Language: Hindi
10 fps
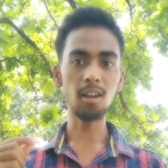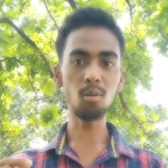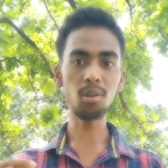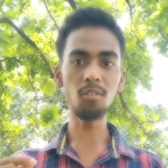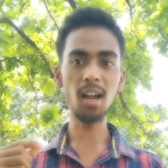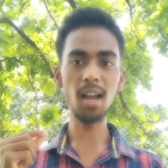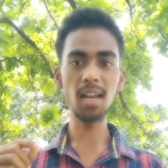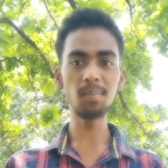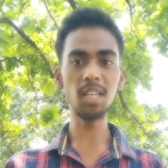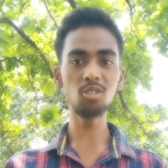हेलो
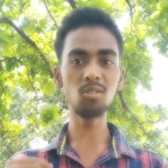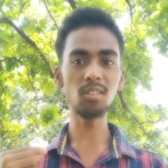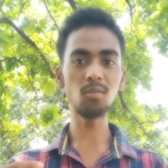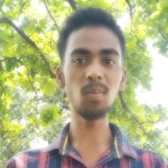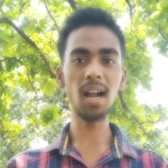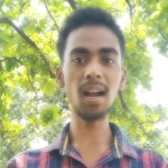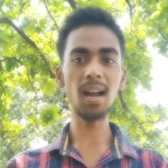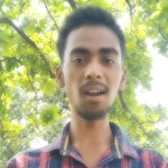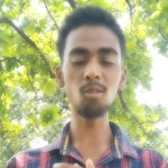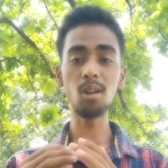एवरीवन मैं सूरज कुमार